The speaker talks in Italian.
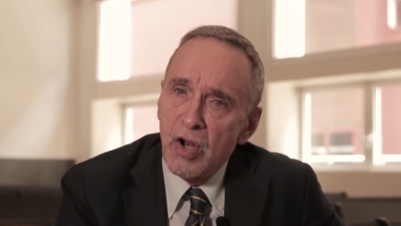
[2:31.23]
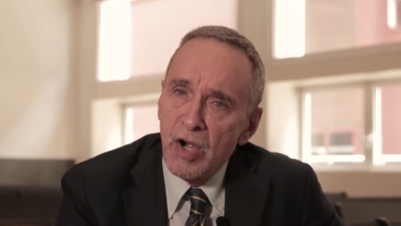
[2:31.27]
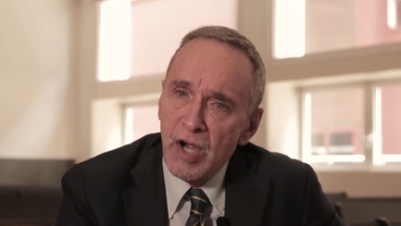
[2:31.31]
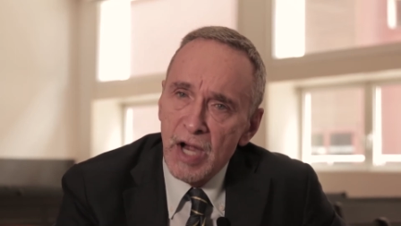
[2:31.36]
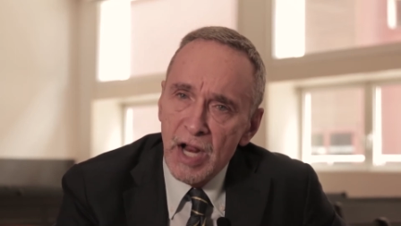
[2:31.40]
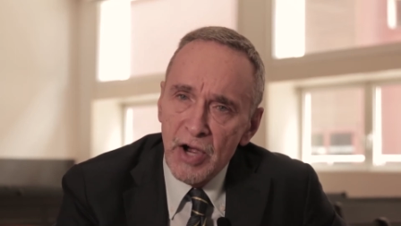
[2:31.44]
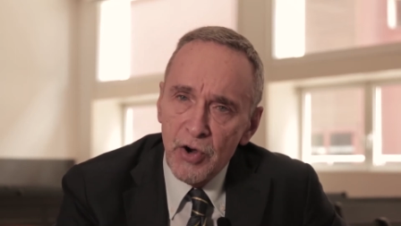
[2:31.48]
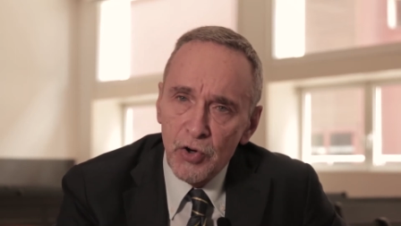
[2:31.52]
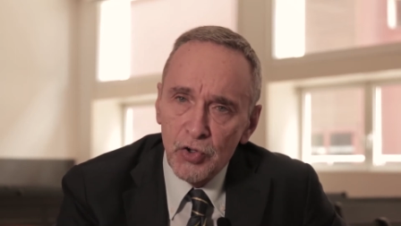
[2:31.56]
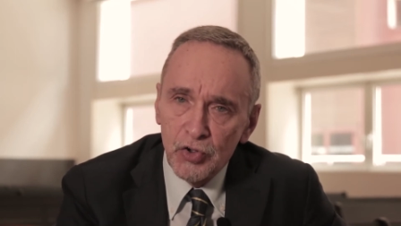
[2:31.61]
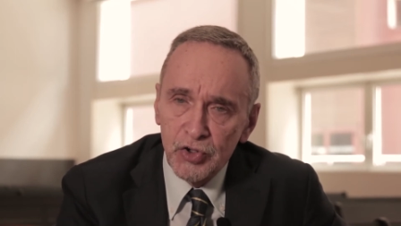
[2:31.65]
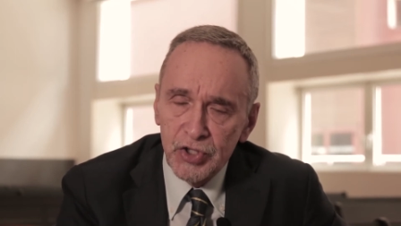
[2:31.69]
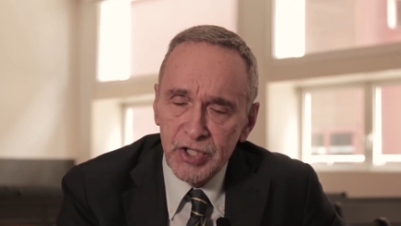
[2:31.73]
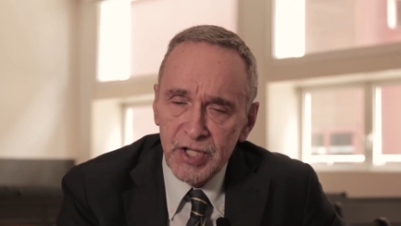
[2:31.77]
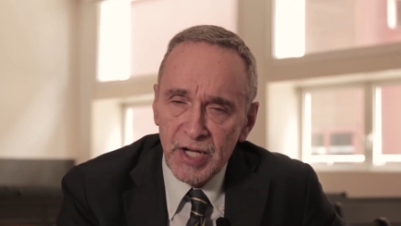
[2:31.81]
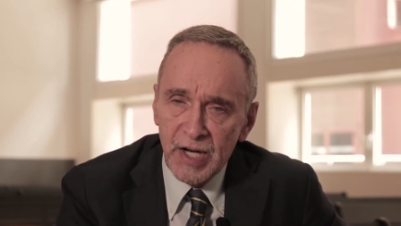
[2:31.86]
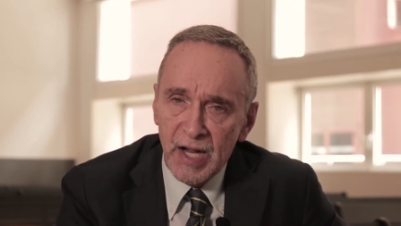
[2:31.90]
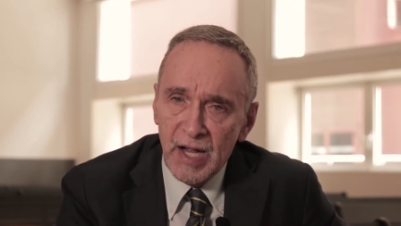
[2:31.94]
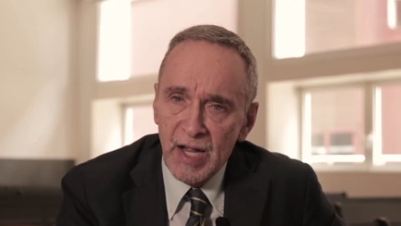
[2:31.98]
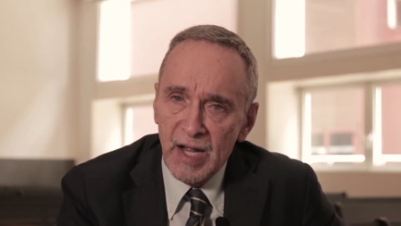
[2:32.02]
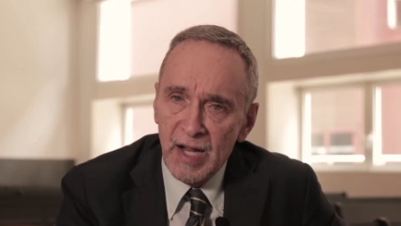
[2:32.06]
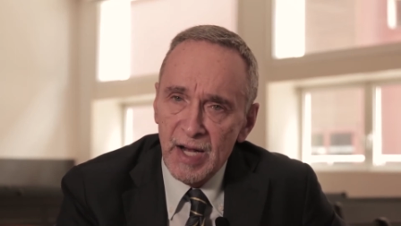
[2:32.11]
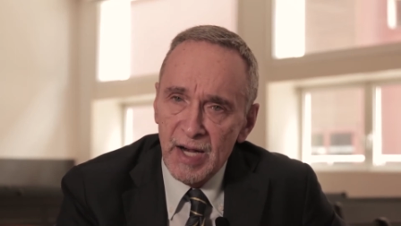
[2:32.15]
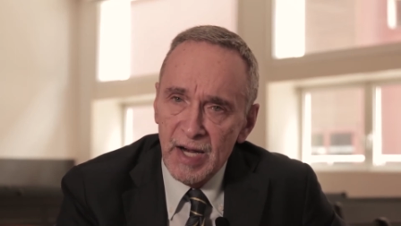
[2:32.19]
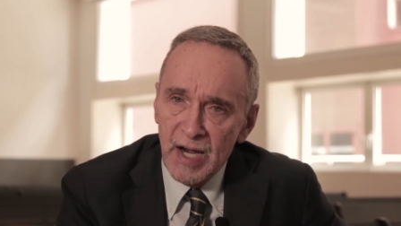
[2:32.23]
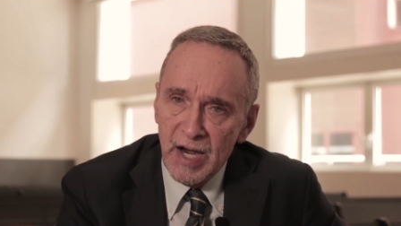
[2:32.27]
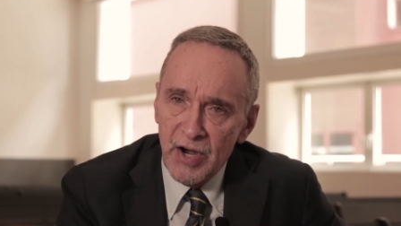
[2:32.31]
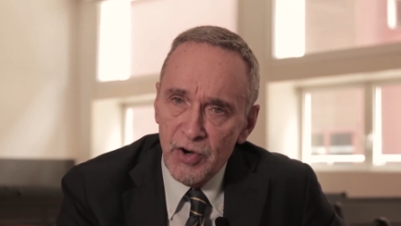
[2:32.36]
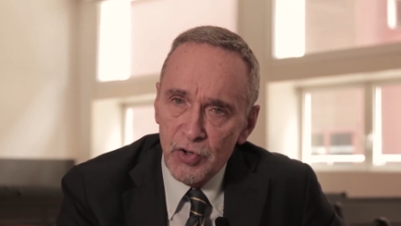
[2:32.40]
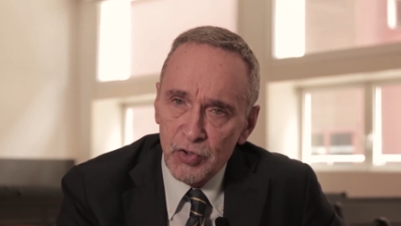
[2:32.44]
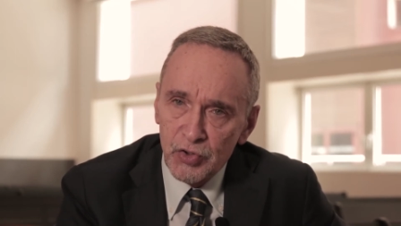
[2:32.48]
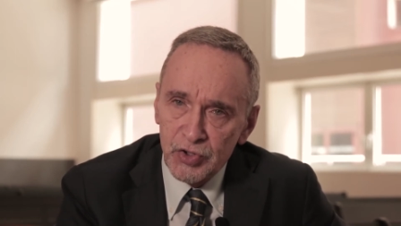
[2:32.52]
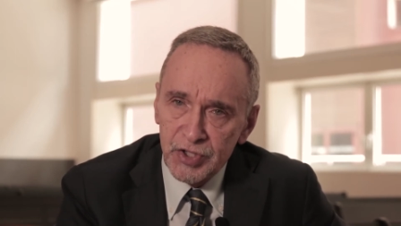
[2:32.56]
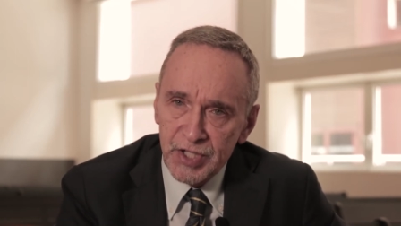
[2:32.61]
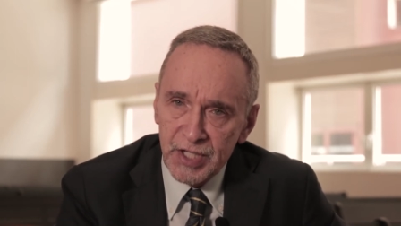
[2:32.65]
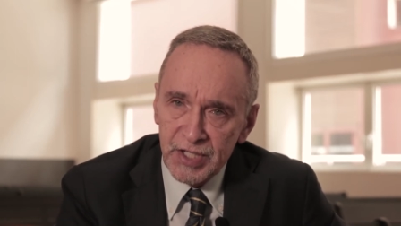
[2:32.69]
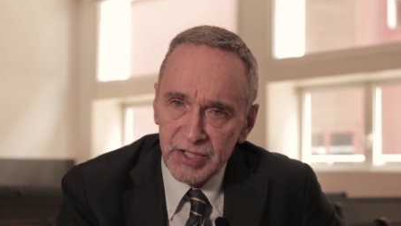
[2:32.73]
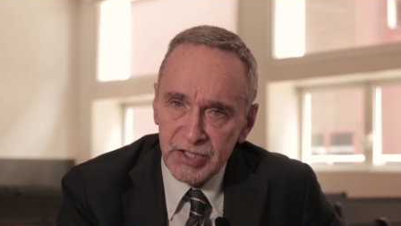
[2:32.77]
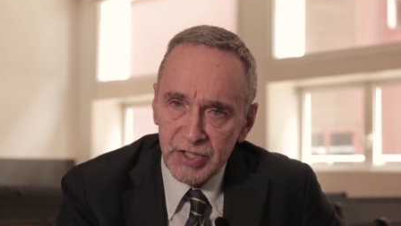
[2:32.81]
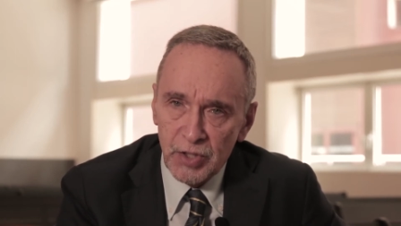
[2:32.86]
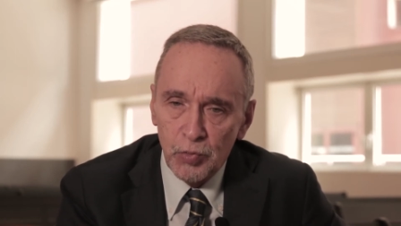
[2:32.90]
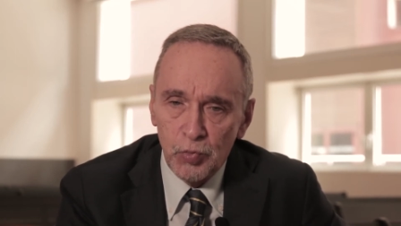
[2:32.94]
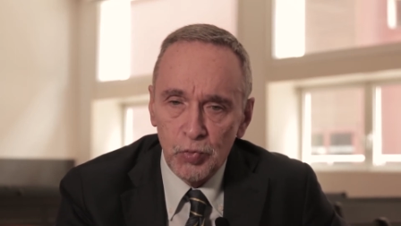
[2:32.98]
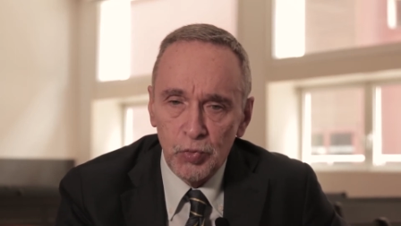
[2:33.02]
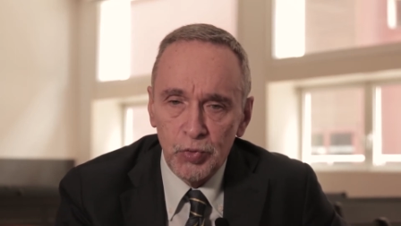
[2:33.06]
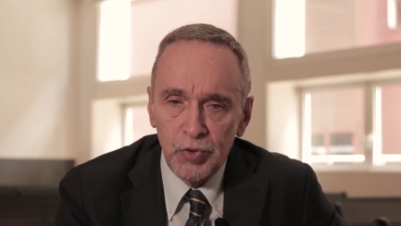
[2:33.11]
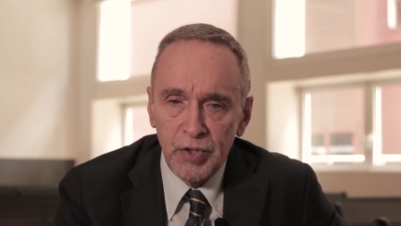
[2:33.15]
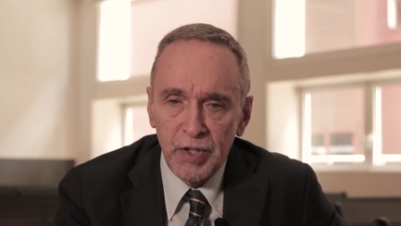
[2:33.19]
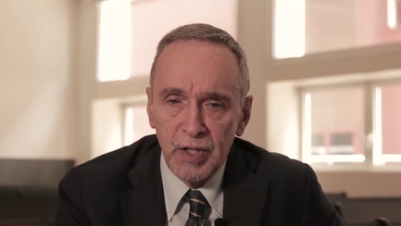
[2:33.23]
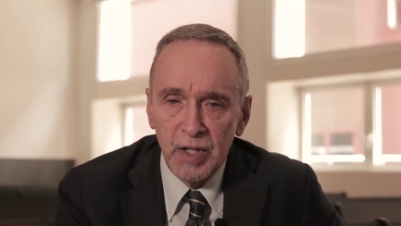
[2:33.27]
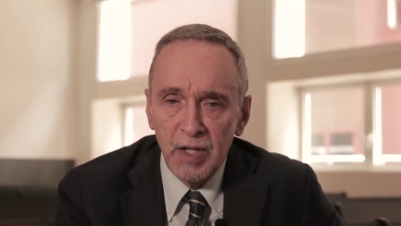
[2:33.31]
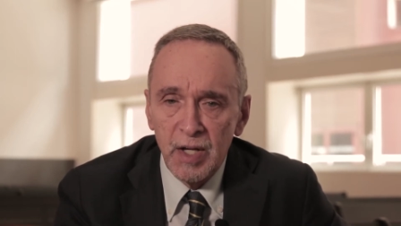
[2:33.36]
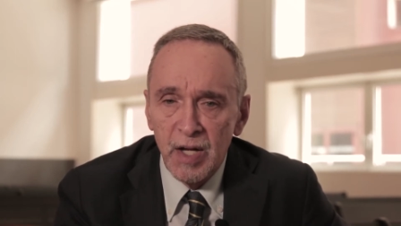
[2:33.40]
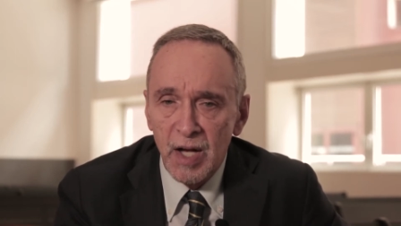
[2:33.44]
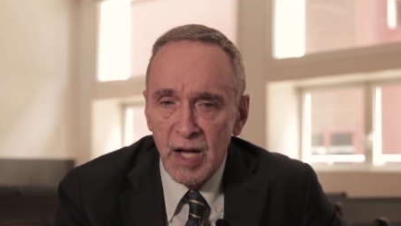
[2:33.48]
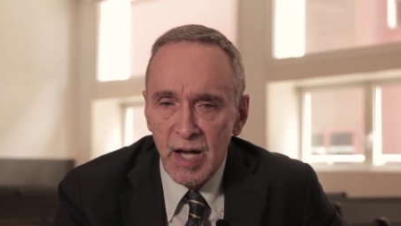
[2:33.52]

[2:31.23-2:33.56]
la nostra, la nostra salute,